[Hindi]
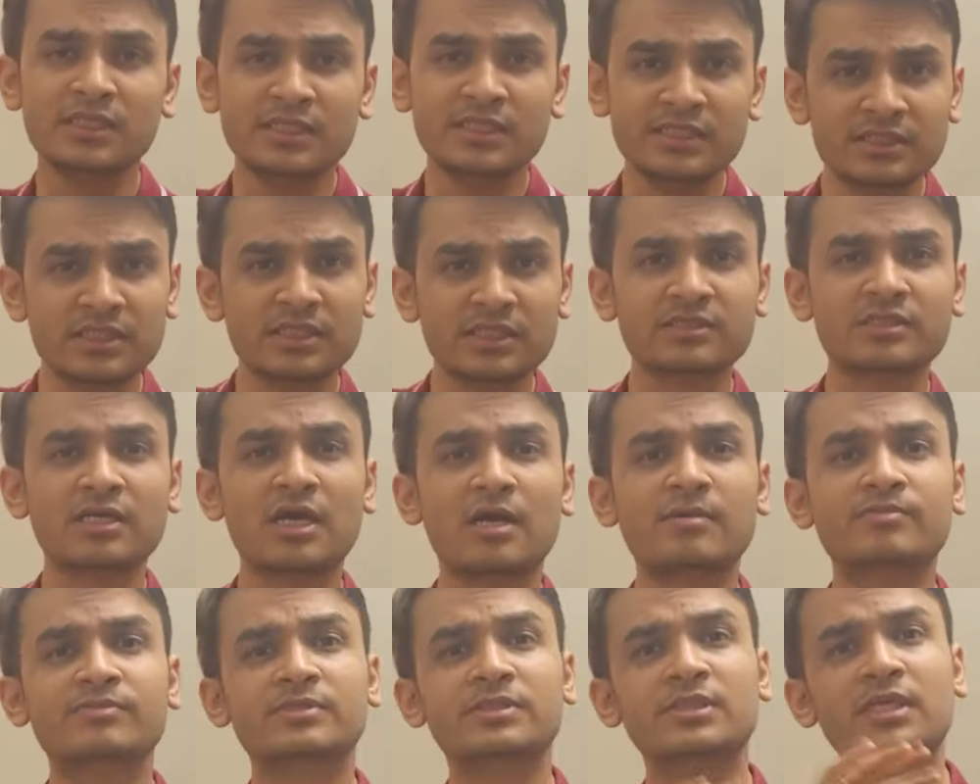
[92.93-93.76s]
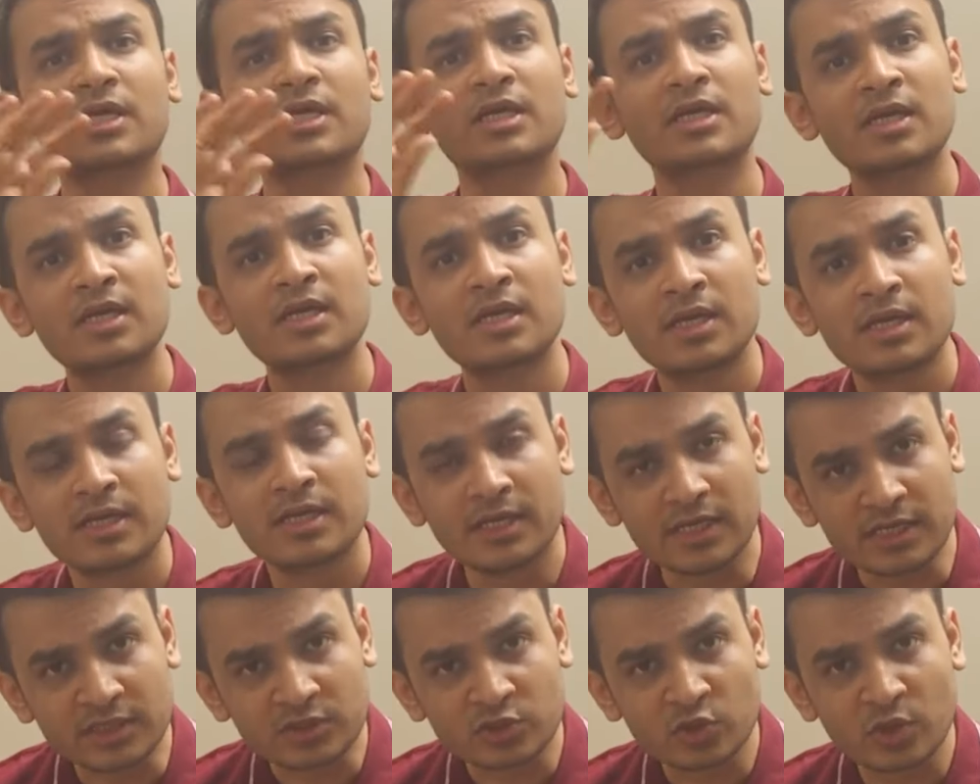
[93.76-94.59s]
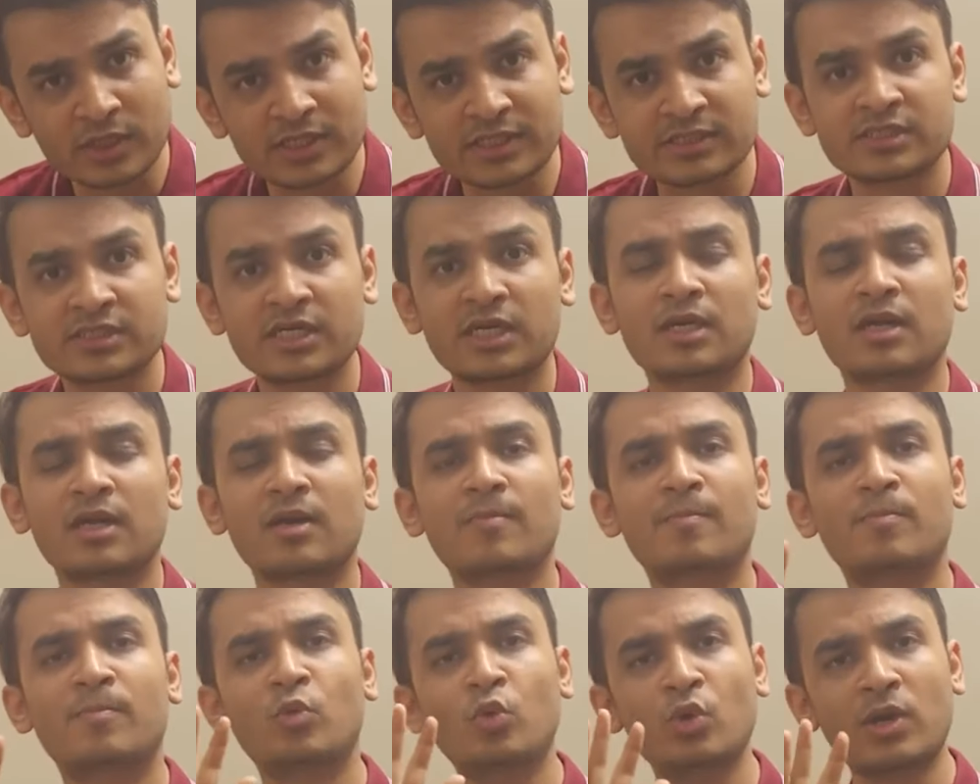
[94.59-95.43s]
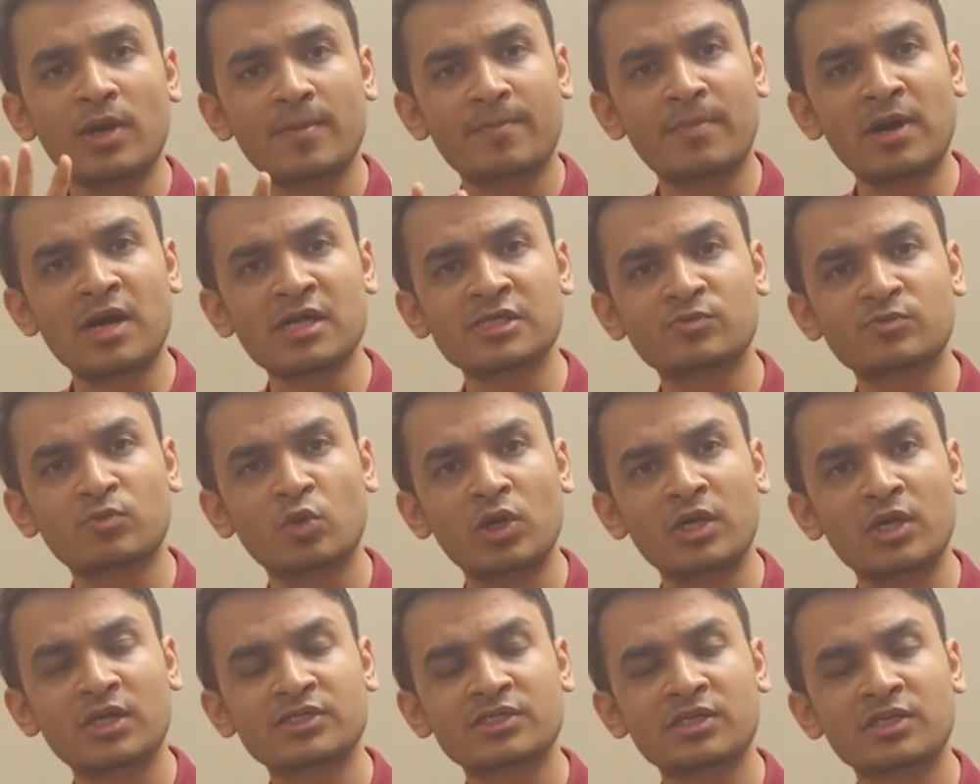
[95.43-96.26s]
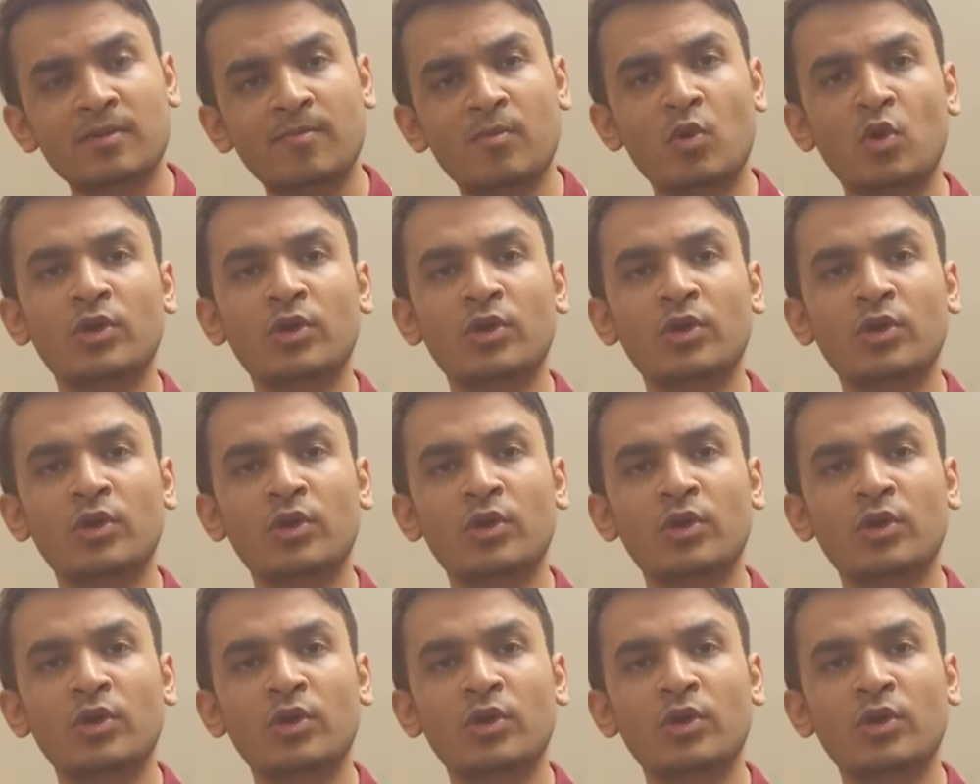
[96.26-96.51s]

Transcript: इस हिसाब से एक पूरे पांच बॉलर्स ने